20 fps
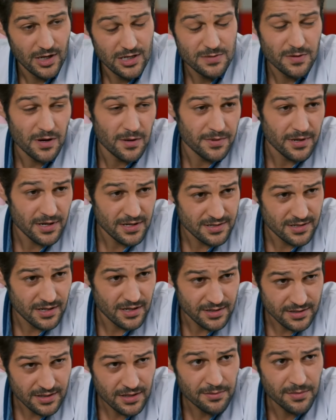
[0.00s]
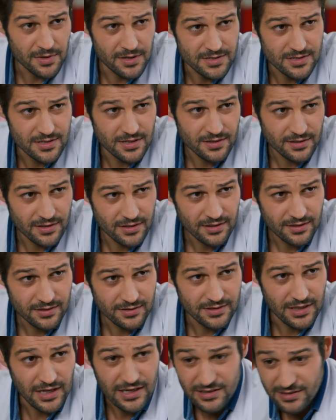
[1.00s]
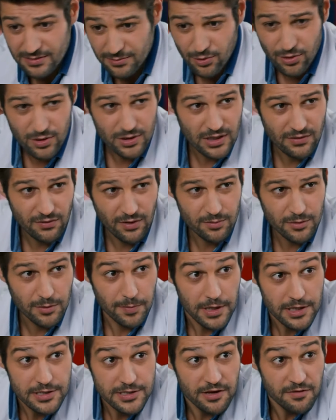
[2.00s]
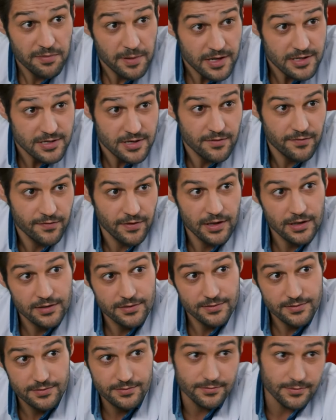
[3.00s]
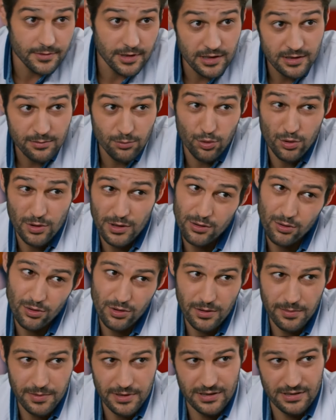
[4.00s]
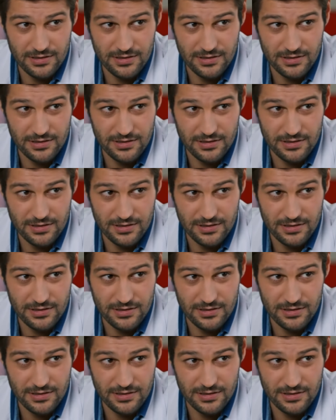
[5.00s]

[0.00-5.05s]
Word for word: अच्छा होगा अगर हम इस मामले को आराम से लेकर चले मतलब उन्हें जबरदस्ती प्यार करने पर मजबूर नहीं